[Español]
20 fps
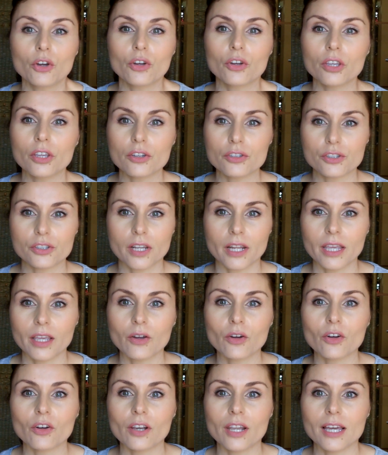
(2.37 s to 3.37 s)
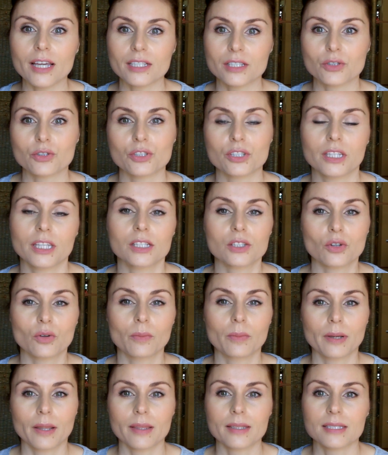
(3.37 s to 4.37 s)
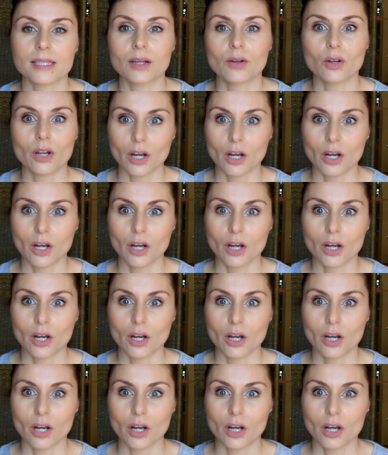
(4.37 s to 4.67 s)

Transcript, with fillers: hoy os traigo las cositas compradas a lo